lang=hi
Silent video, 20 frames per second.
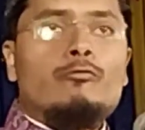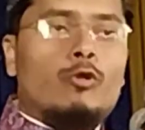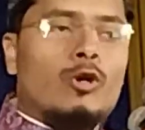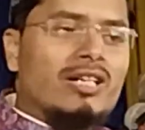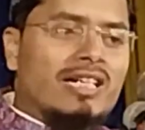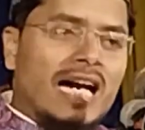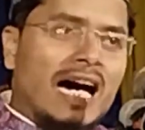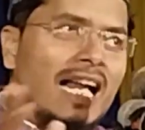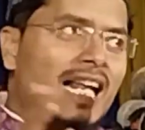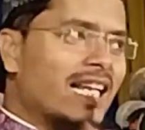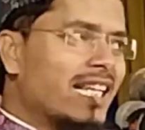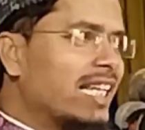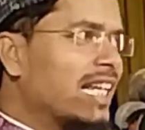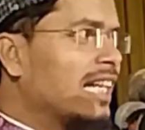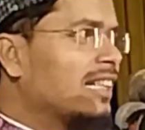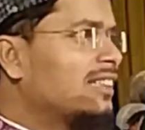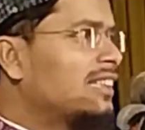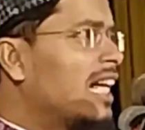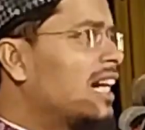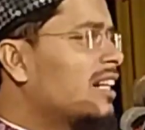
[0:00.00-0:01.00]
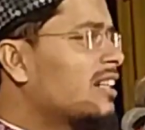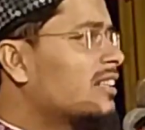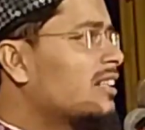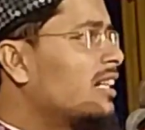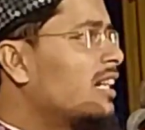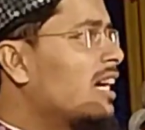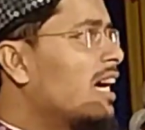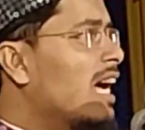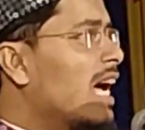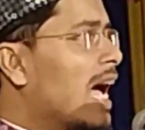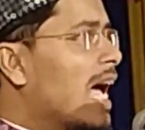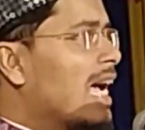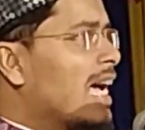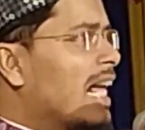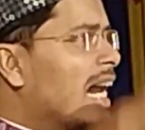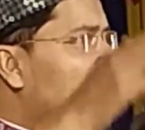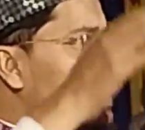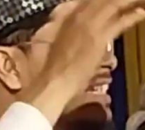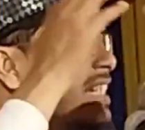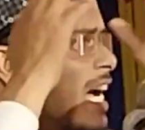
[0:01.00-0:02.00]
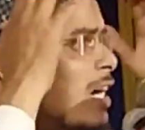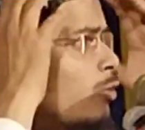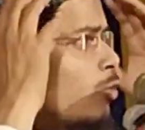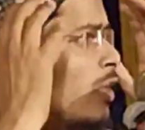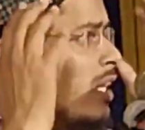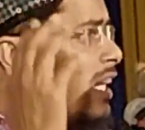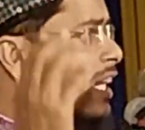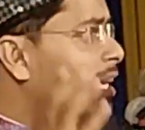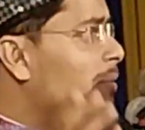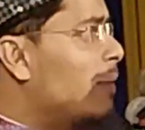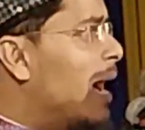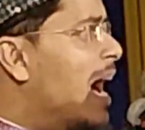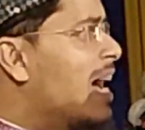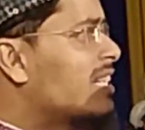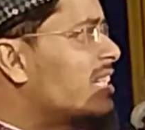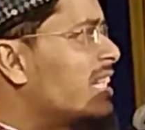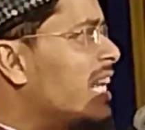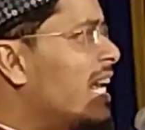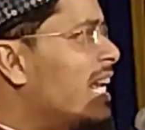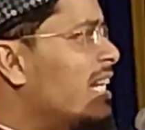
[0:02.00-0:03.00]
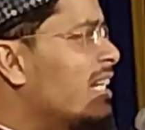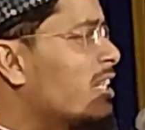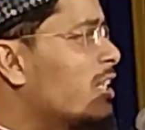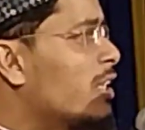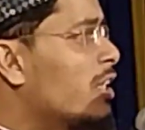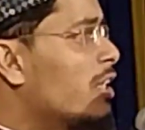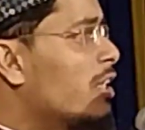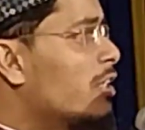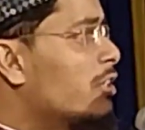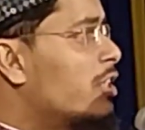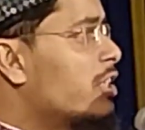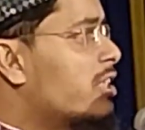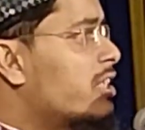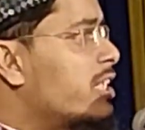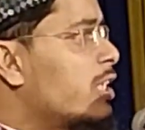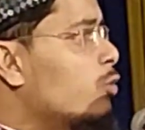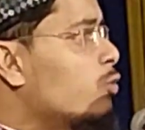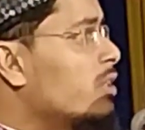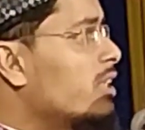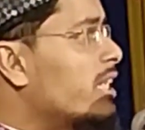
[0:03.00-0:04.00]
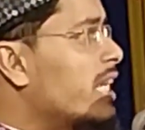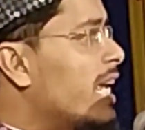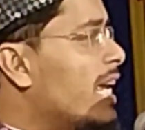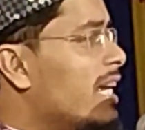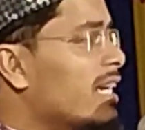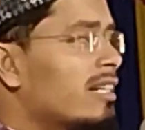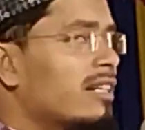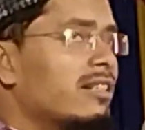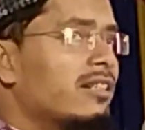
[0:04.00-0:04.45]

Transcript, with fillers: वो घर के अंदर अगर ऐसा कोई लिबास है जिससे उनके